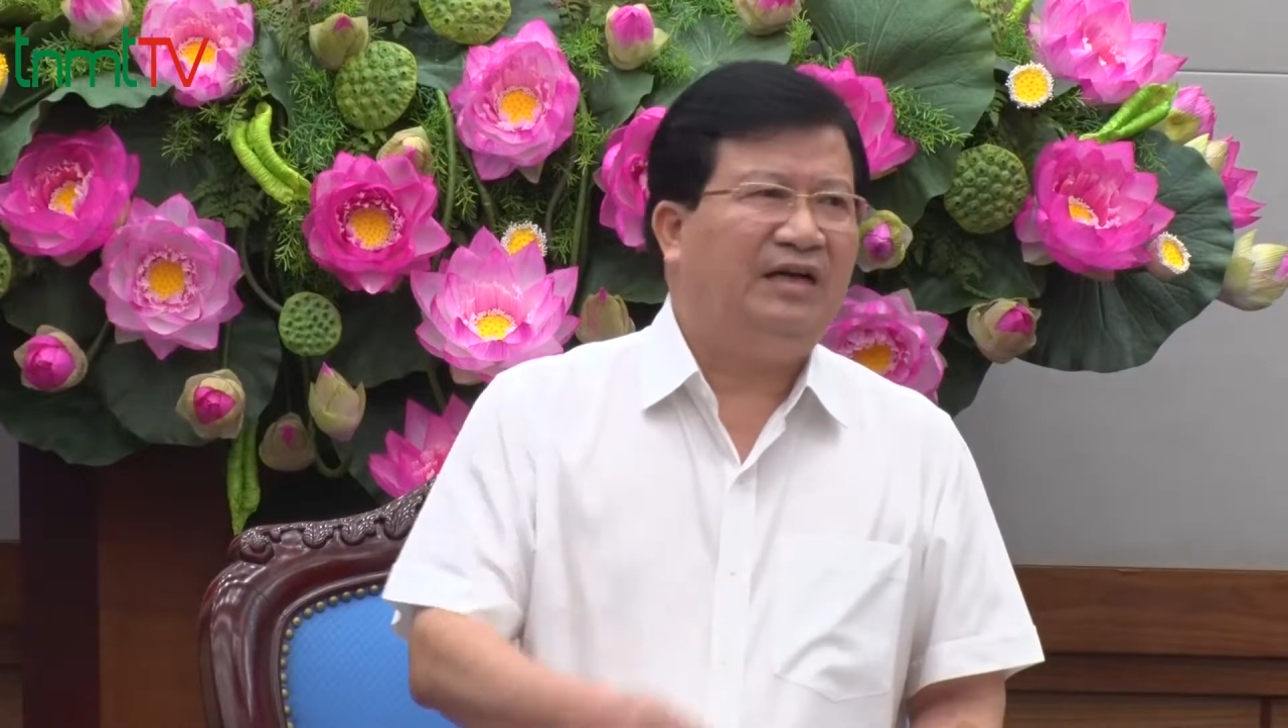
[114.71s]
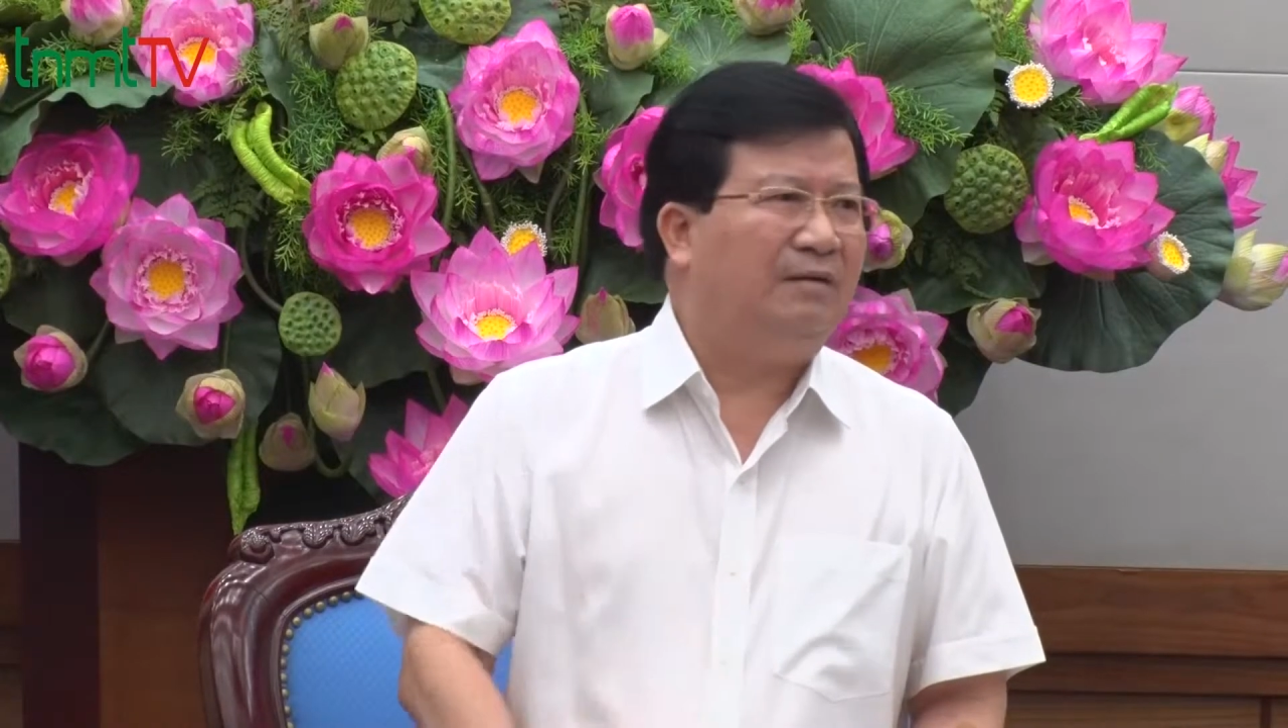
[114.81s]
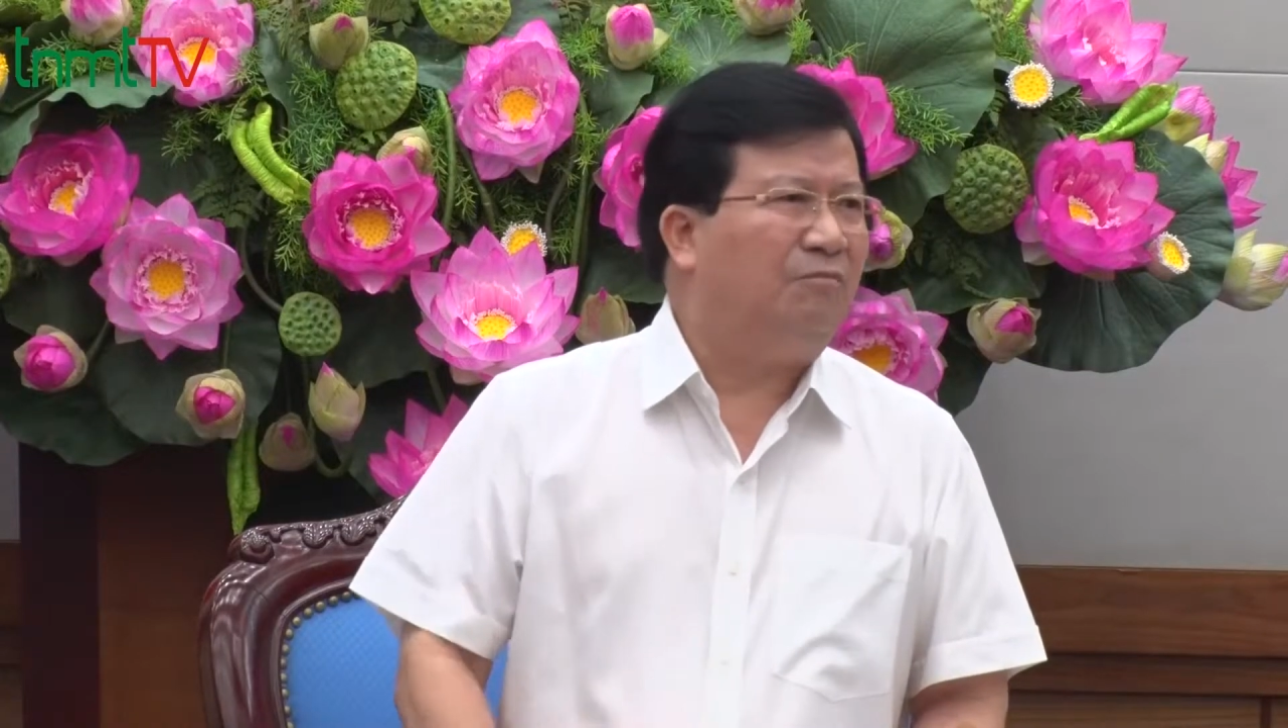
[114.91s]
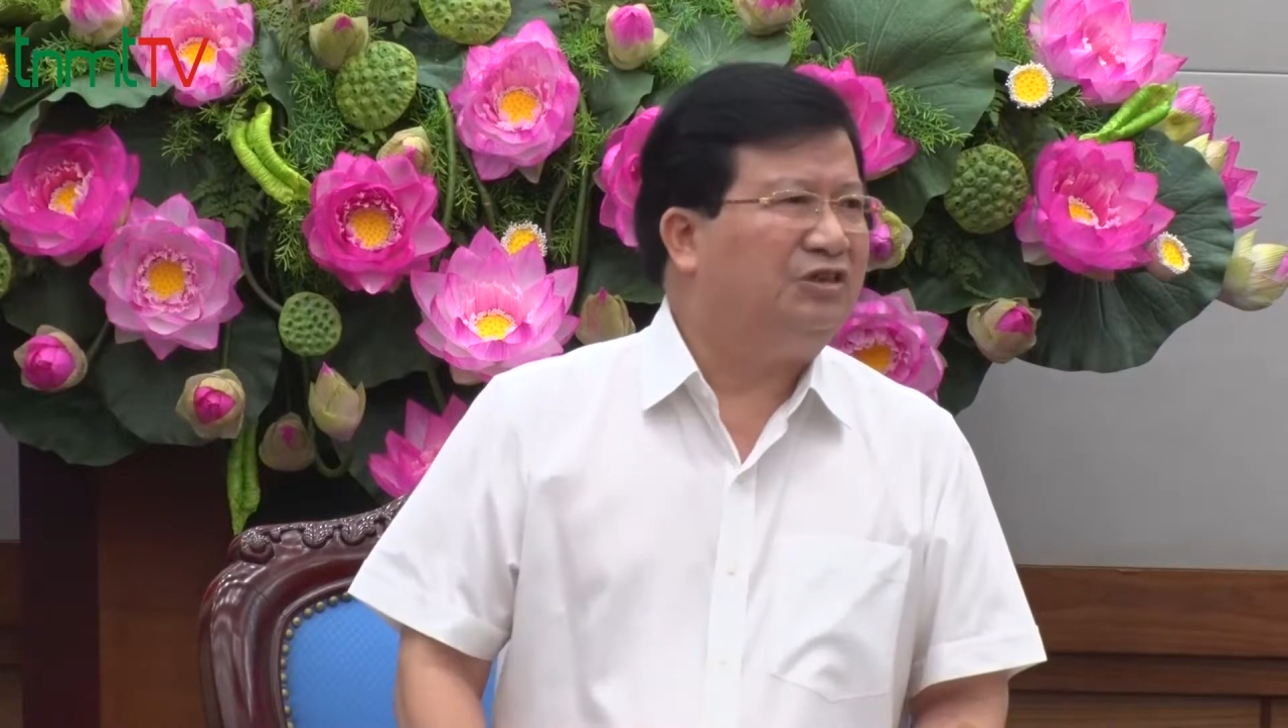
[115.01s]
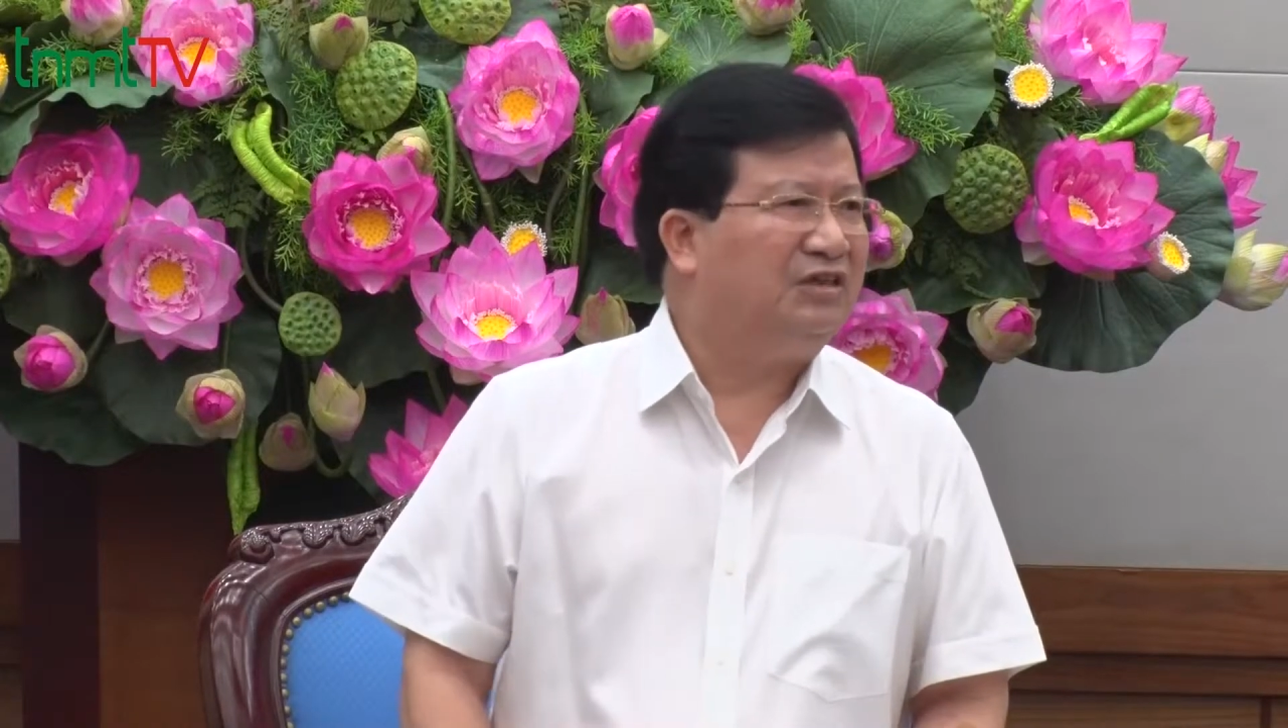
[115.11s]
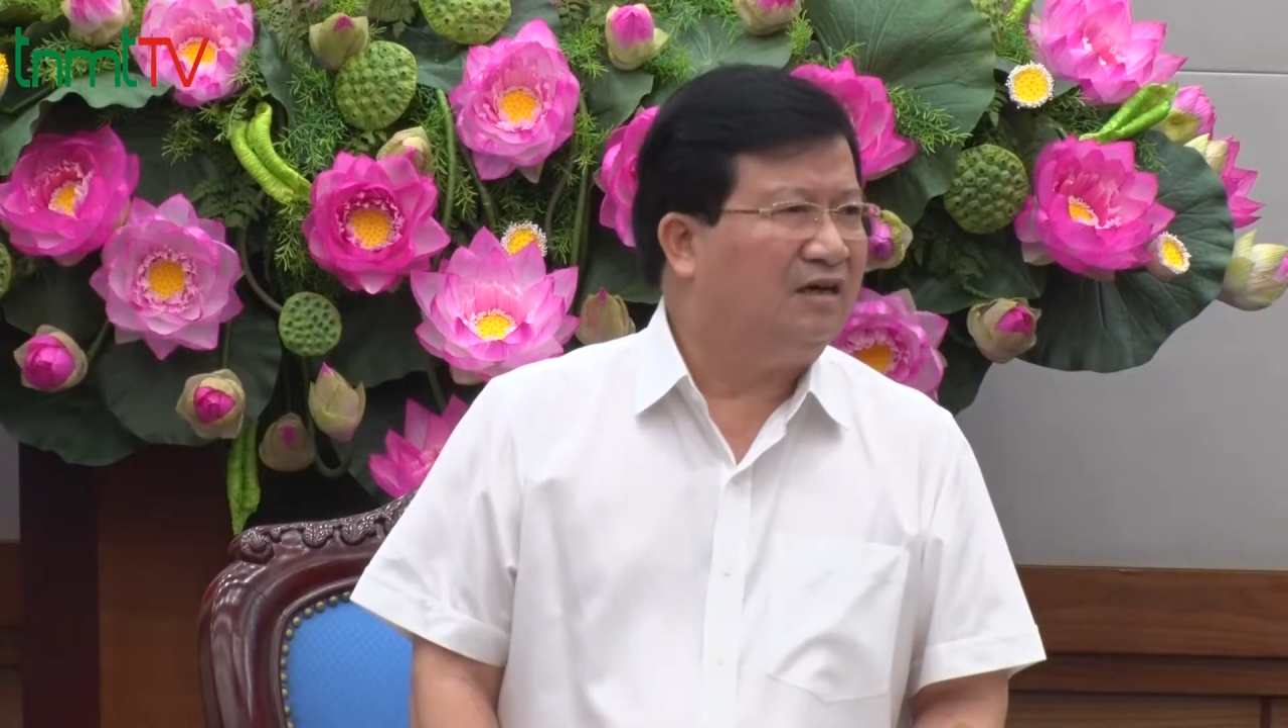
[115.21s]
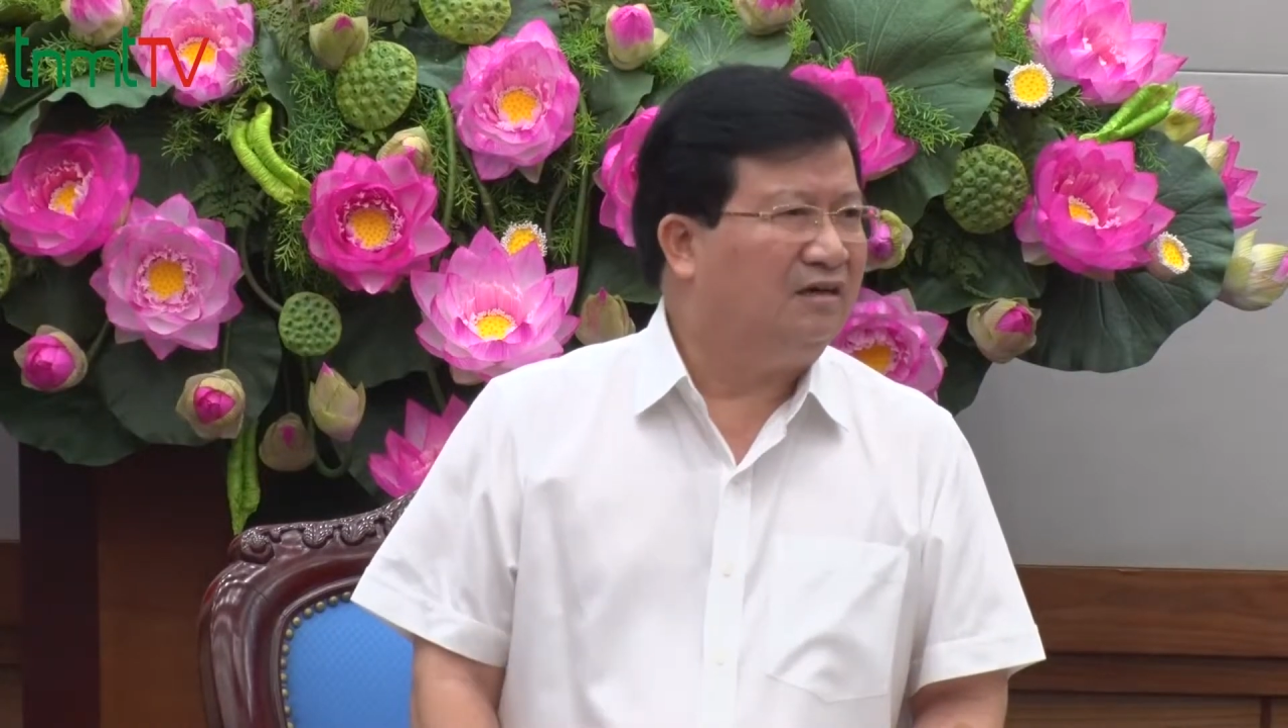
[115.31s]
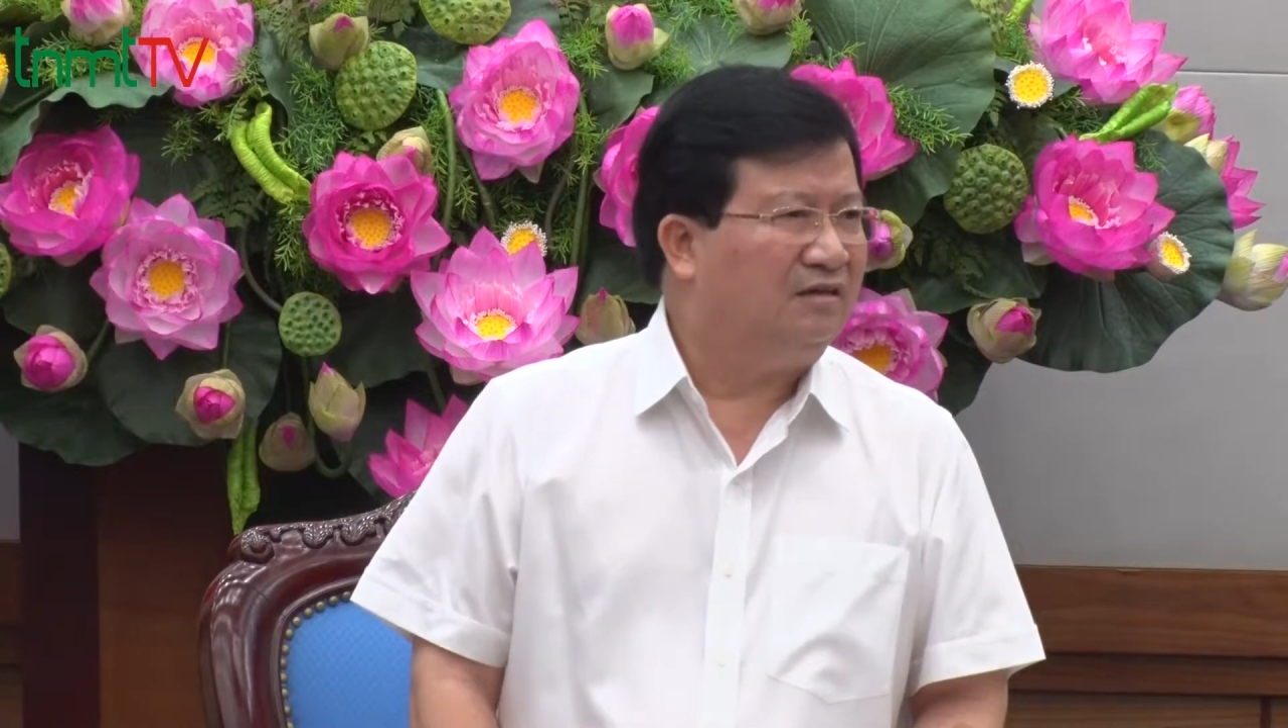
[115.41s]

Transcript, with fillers: đề môi trường